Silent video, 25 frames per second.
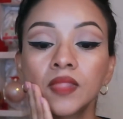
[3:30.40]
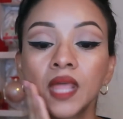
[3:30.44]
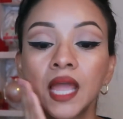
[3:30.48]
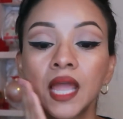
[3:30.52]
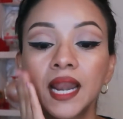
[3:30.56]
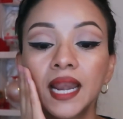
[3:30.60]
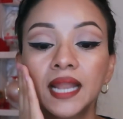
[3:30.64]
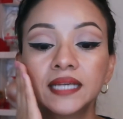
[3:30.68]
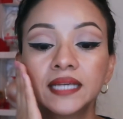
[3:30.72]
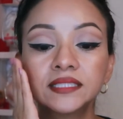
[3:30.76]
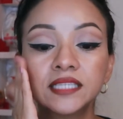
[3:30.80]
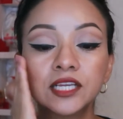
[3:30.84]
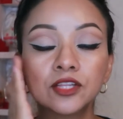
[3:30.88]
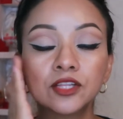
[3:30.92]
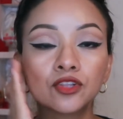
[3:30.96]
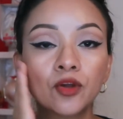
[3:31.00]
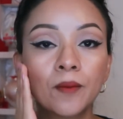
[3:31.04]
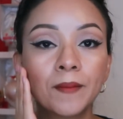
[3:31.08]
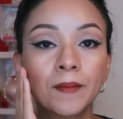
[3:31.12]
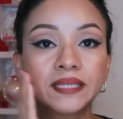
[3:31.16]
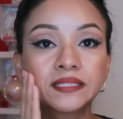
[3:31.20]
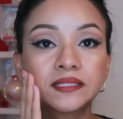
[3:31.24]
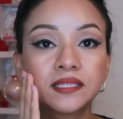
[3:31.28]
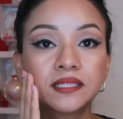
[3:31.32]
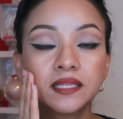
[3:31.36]
la siento
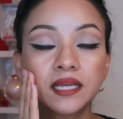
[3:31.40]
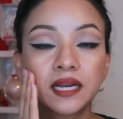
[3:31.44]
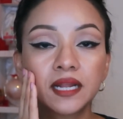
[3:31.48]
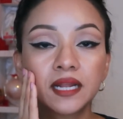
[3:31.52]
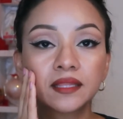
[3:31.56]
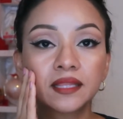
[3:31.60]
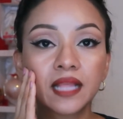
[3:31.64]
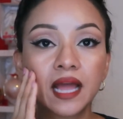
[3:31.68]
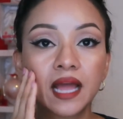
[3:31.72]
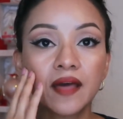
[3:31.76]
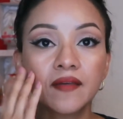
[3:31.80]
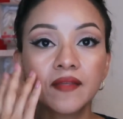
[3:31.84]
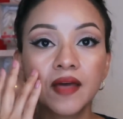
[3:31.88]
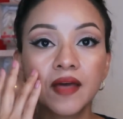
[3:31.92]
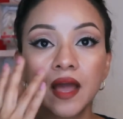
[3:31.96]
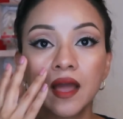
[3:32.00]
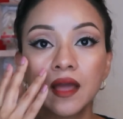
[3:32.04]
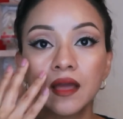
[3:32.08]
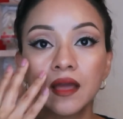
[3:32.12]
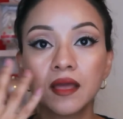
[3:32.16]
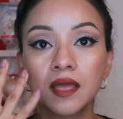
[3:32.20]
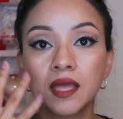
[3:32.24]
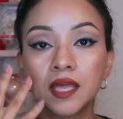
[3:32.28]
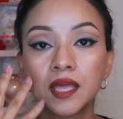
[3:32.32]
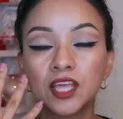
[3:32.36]
más hidratada
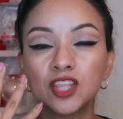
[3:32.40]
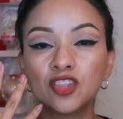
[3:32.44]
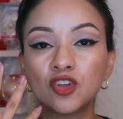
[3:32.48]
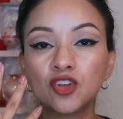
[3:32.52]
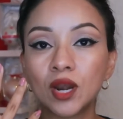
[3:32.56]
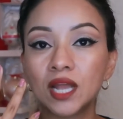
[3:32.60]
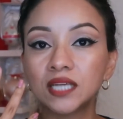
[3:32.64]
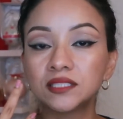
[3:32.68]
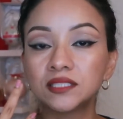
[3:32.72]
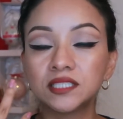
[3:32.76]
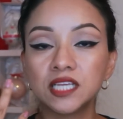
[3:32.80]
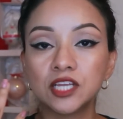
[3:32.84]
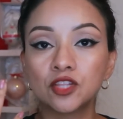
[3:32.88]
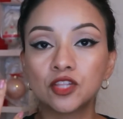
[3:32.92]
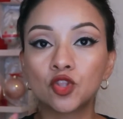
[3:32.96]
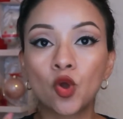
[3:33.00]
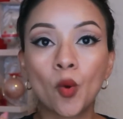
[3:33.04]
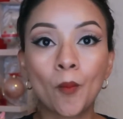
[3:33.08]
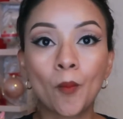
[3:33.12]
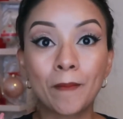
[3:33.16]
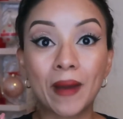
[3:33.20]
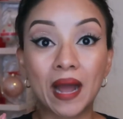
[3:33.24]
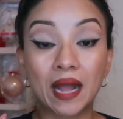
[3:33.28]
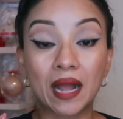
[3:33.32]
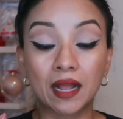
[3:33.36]
y no la siento
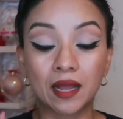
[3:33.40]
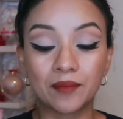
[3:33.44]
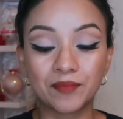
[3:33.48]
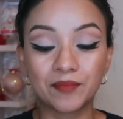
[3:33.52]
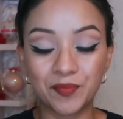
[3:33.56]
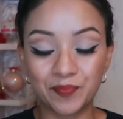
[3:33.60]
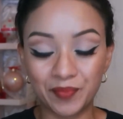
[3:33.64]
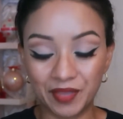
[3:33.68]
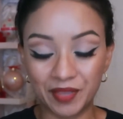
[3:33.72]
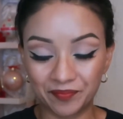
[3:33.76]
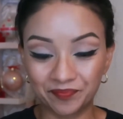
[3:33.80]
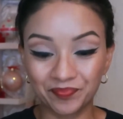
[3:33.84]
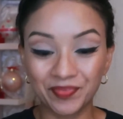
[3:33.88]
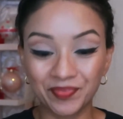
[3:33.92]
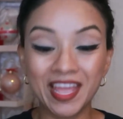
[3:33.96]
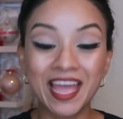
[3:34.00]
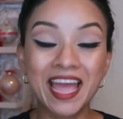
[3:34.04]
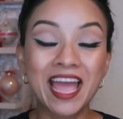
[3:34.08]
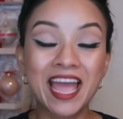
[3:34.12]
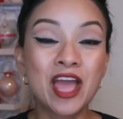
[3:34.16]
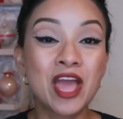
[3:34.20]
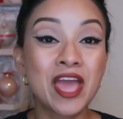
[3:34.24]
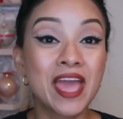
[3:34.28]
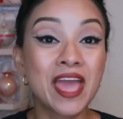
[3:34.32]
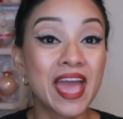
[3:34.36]
opaca mi piel.
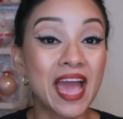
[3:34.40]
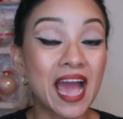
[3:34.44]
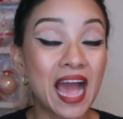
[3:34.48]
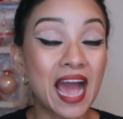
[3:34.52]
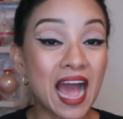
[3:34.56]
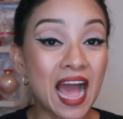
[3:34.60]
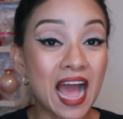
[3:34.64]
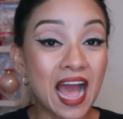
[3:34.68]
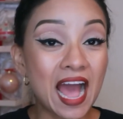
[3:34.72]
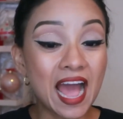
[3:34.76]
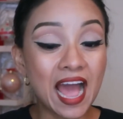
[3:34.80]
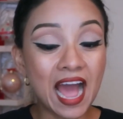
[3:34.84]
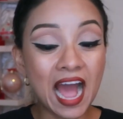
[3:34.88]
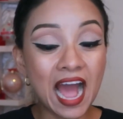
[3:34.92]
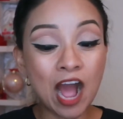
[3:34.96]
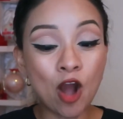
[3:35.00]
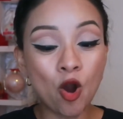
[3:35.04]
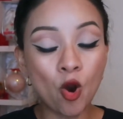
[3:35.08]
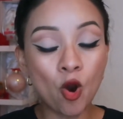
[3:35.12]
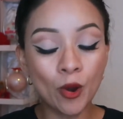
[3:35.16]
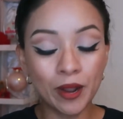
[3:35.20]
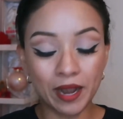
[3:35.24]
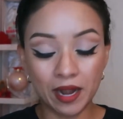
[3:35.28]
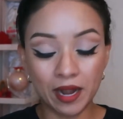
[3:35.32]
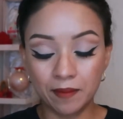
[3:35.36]

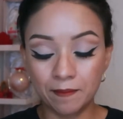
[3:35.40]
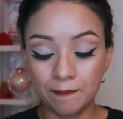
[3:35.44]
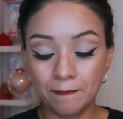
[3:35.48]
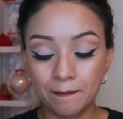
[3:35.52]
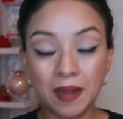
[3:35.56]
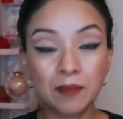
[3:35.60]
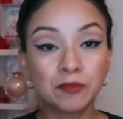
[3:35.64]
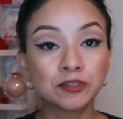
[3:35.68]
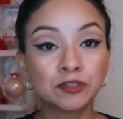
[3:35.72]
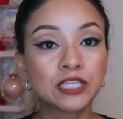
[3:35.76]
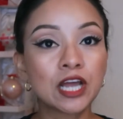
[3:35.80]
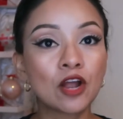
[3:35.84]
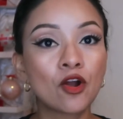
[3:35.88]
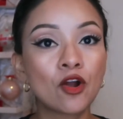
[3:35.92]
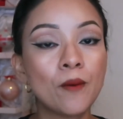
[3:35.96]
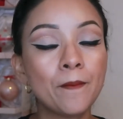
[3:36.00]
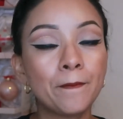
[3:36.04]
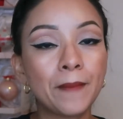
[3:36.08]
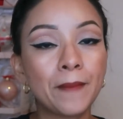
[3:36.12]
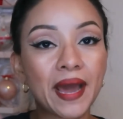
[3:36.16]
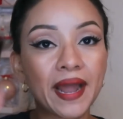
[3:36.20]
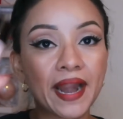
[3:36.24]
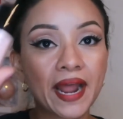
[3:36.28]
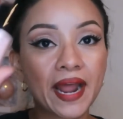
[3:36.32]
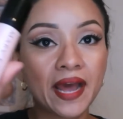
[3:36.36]
Ahora, vamos a
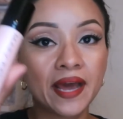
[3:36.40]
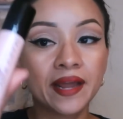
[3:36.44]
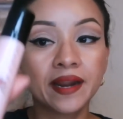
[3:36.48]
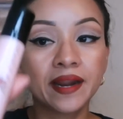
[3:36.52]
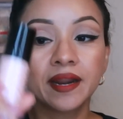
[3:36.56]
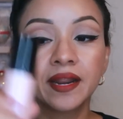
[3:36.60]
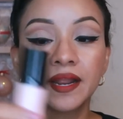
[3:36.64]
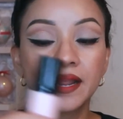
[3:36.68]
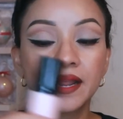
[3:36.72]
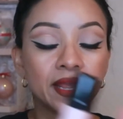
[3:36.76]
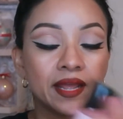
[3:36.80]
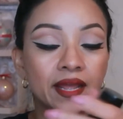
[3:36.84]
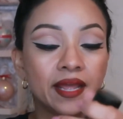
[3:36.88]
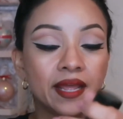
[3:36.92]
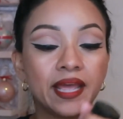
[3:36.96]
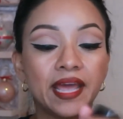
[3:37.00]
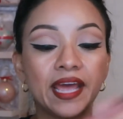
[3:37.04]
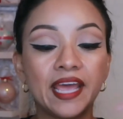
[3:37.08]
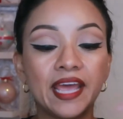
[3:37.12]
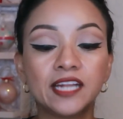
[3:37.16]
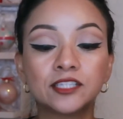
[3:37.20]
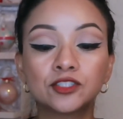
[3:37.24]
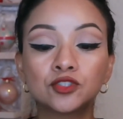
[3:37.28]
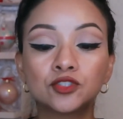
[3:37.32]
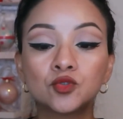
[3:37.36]
comparar
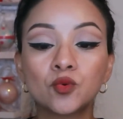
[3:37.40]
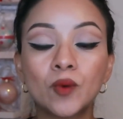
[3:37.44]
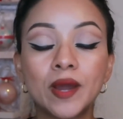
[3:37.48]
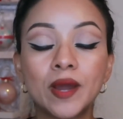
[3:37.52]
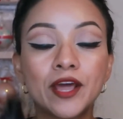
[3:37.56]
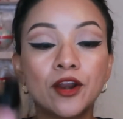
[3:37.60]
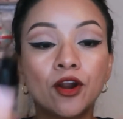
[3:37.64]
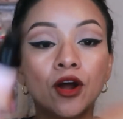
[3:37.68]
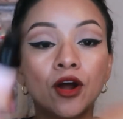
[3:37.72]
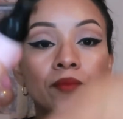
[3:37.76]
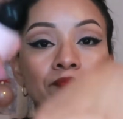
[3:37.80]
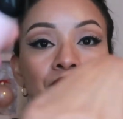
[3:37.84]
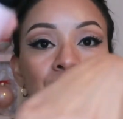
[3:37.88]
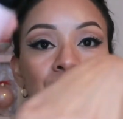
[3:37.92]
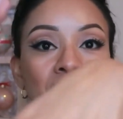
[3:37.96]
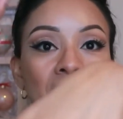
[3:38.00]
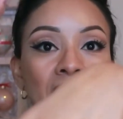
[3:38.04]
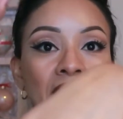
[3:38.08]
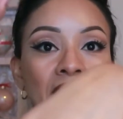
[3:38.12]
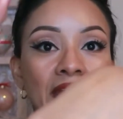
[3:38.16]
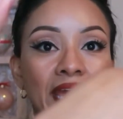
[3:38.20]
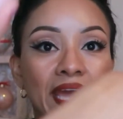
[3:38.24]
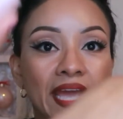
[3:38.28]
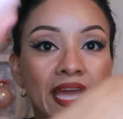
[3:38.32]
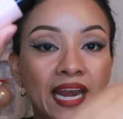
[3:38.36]
el suero.
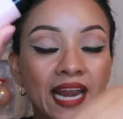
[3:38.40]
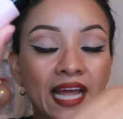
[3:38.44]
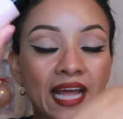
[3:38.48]
El